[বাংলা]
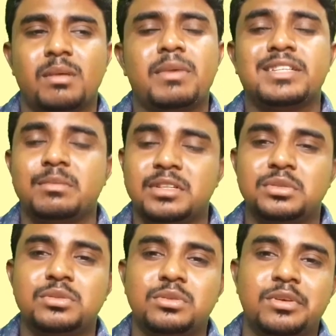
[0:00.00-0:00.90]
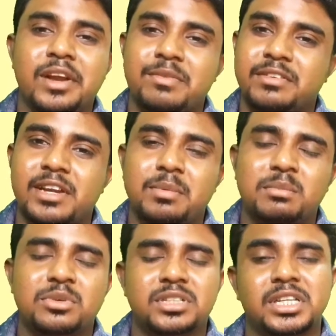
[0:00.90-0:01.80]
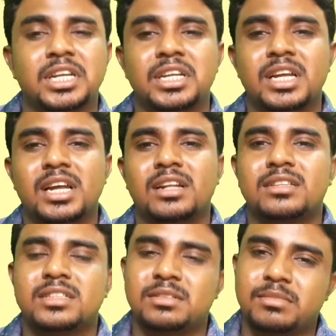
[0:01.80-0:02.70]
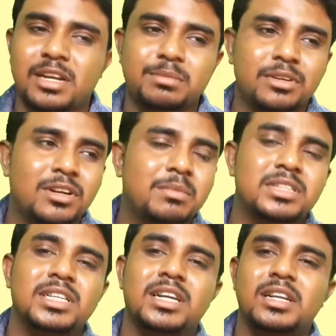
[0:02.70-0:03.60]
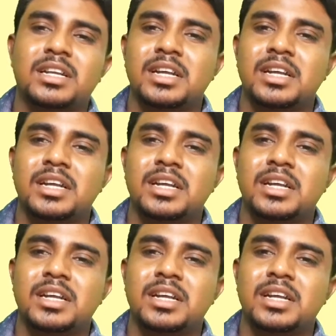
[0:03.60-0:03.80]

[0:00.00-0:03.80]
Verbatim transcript: মাঝে মাঝে শুধু একটু ট্রাফিক ট্রাফিক বসে এই তারপরেও আবার সেখানে